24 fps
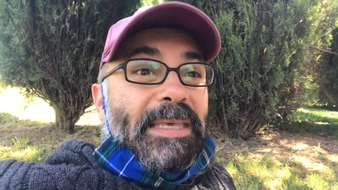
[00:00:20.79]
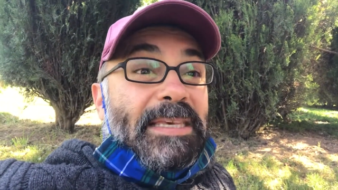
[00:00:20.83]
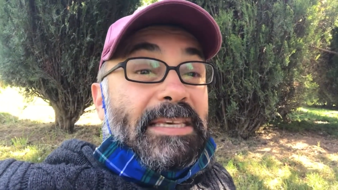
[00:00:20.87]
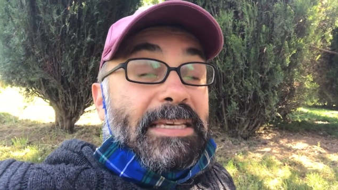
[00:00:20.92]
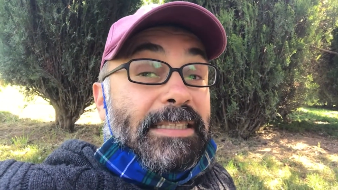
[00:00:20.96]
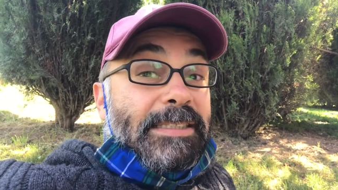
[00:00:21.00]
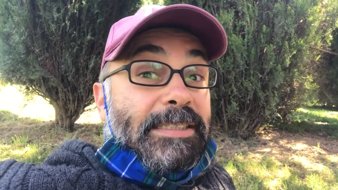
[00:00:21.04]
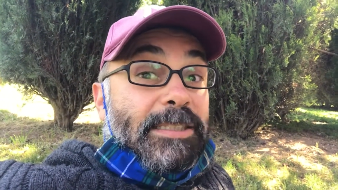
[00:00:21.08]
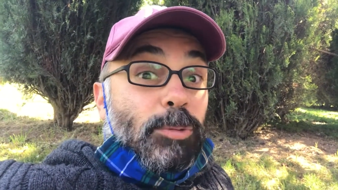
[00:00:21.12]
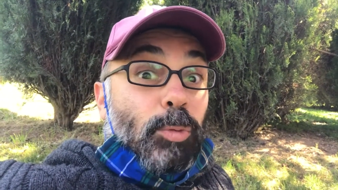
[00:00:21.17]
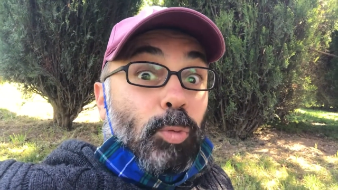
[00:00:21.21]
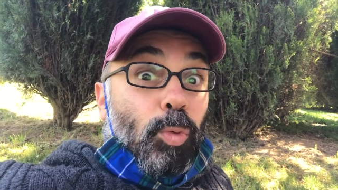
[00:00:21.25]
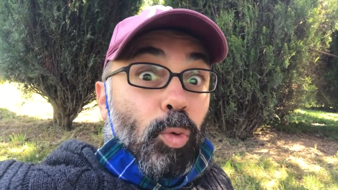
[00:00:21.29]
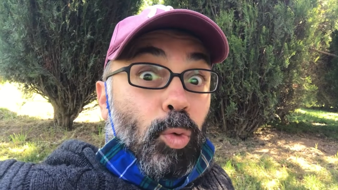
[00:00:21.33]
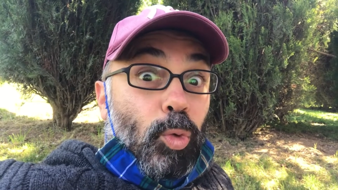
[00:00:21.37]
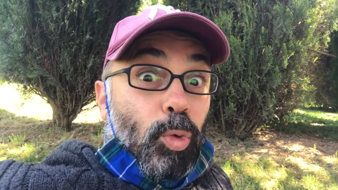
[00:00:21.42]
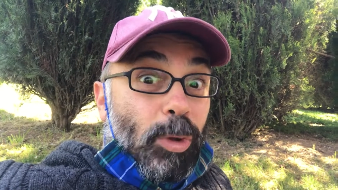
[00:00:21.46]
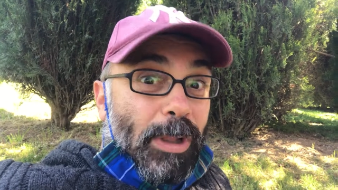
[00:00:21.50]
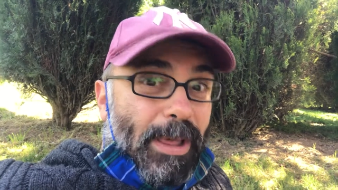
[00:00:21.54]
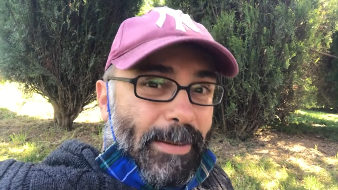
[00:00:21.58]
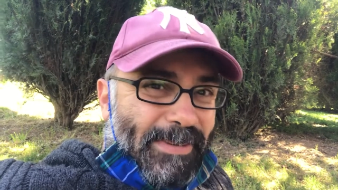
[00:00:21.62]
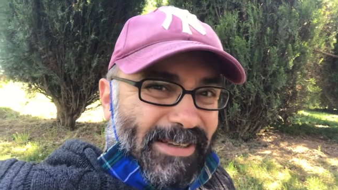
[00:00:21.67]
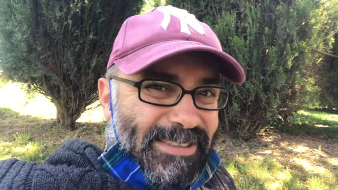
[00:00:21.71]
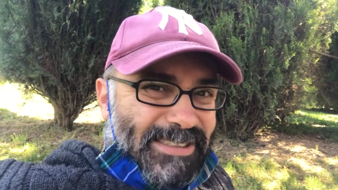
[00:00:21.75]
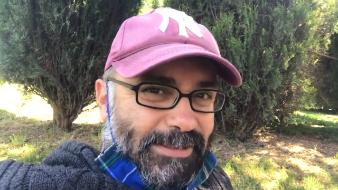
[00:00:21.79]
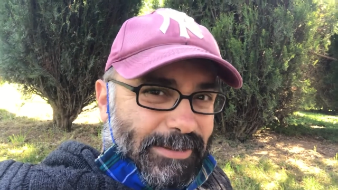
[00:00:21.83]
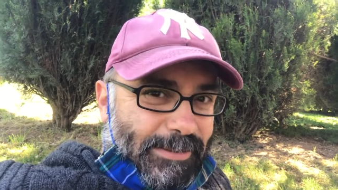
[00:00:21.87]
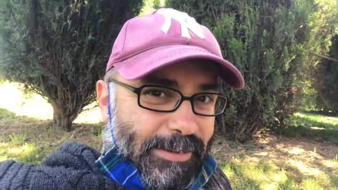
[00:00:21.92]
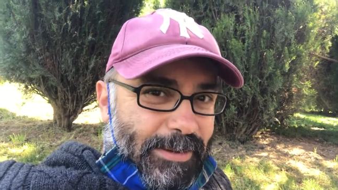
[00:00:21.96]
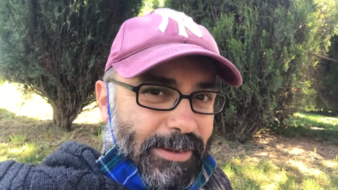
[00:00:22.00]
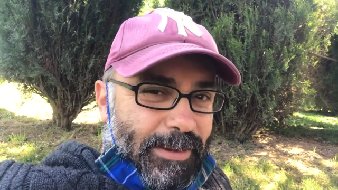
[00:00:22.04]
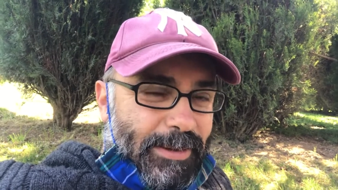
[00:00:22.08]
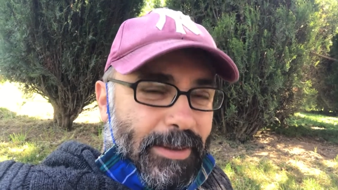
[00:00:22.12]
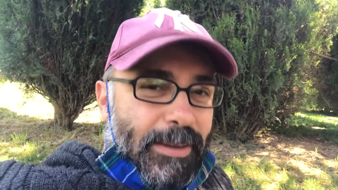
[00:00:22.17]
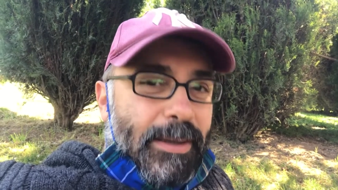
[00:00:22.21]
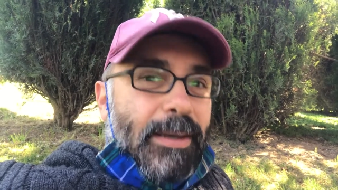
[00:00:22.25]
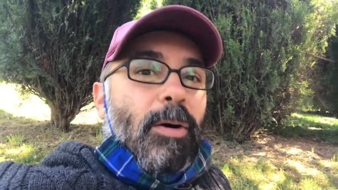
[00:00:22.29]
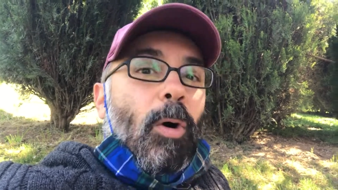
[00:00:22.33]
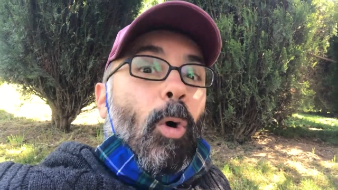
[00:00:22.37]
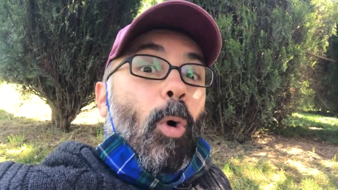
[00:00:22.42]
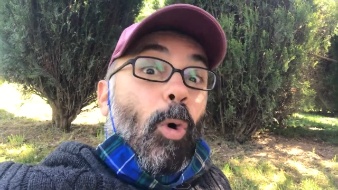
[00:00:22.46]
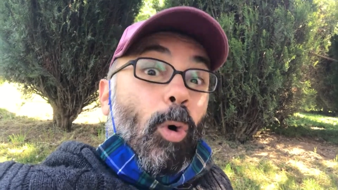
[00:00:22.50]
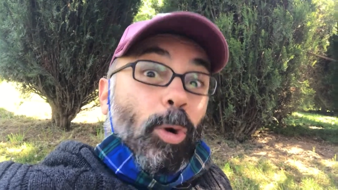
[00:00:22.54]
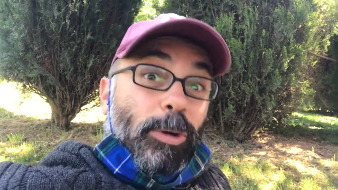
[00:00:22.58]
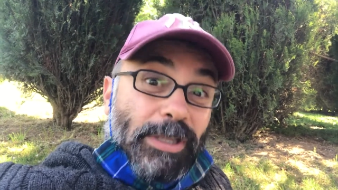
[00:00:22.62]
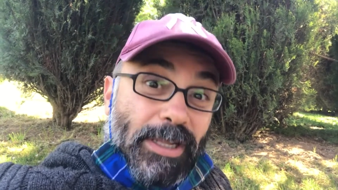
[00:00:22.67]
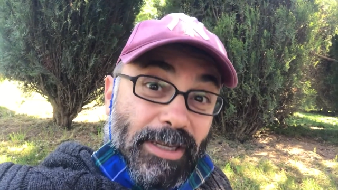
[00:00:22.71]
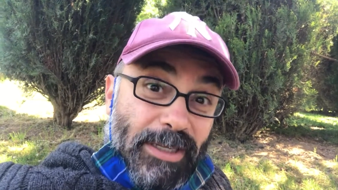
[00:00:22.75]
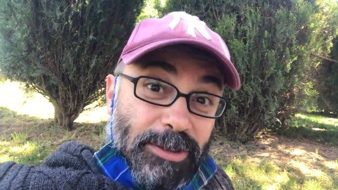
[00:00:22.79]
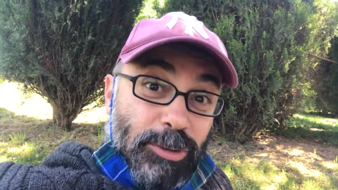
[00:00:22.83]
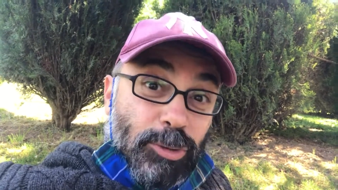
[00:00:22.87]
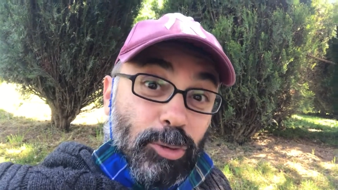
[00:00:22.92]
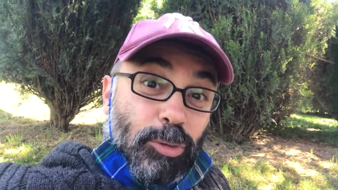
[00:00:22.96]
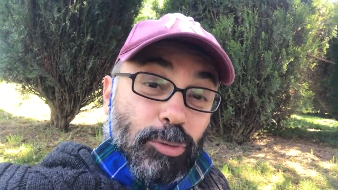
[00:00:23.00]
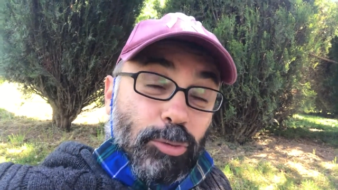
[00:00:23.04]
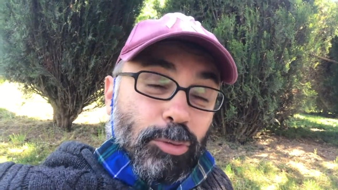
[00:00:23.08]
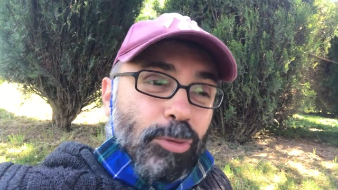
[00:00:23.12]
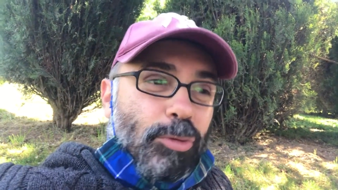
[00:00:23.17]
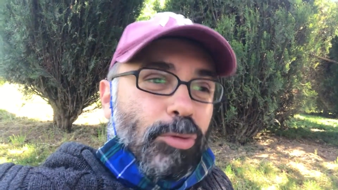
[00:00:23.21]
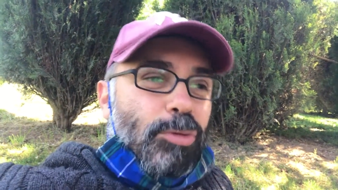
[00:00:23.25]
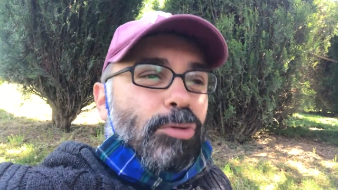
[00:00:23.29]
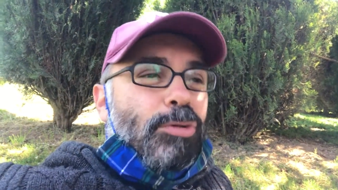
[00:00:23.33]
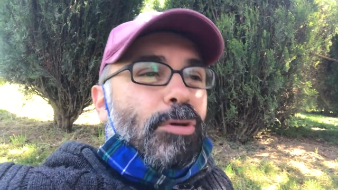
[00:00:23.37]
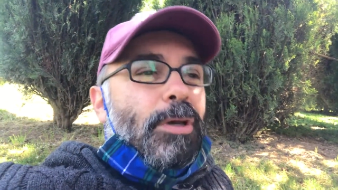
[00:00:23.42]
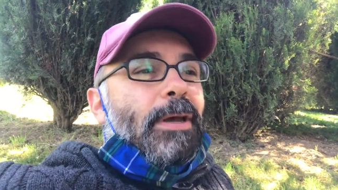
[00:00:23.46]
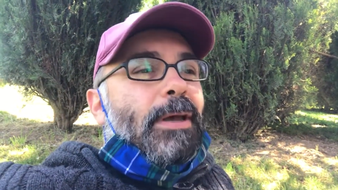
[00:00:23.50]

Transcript: Kids uygulamasını. Oradan açıyorsunuz.